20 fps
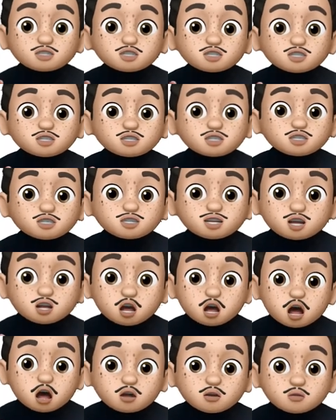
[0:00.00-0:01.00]

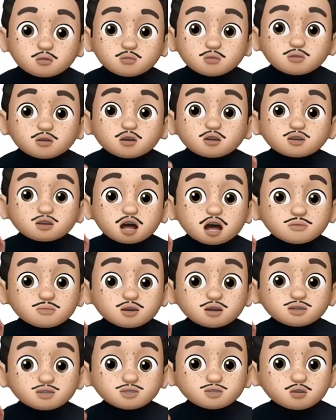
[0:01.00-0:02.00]
추요. 어떻게
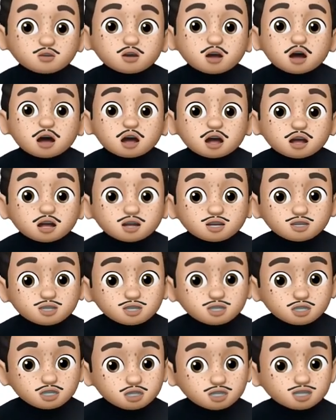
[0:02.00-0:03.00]
먹죠?
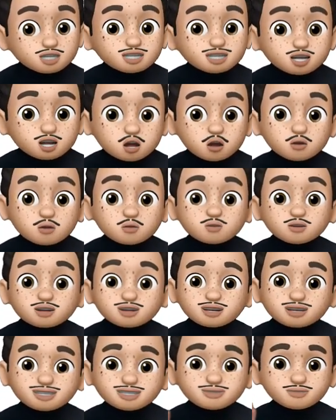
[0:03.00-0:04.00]
很吃油.
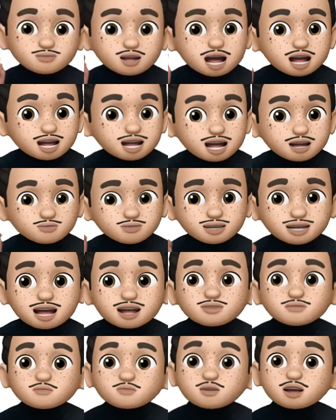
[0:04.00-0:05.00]
그렇습니다.
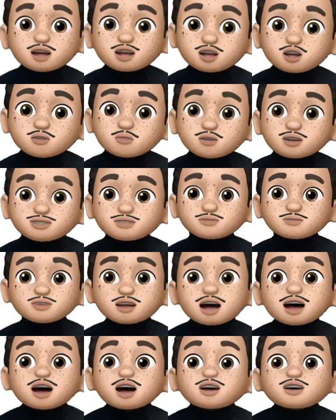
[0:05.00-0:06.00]
갑니다.
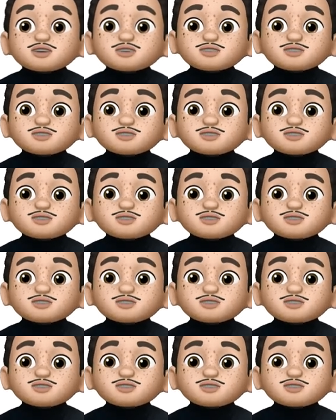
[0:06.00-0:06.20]
읽어보겠습니다.